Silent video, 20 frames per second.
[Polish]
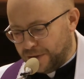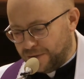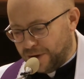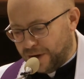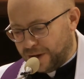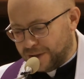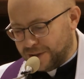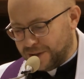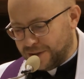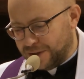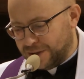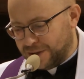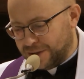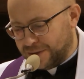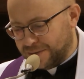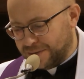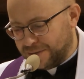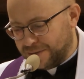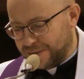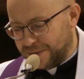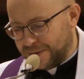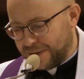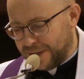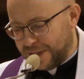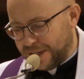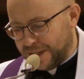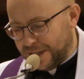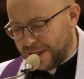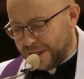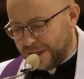wracać
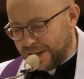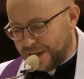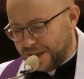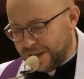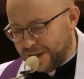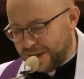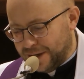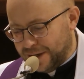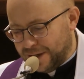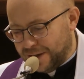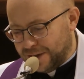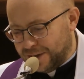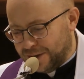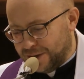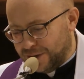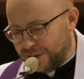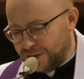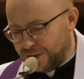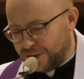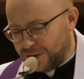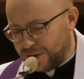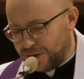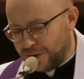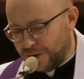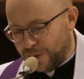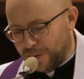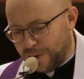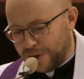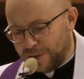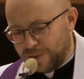Kiedyś
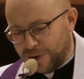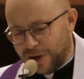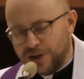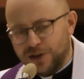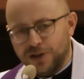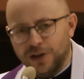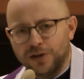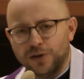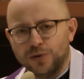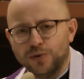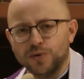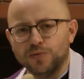Roman Bransztatyr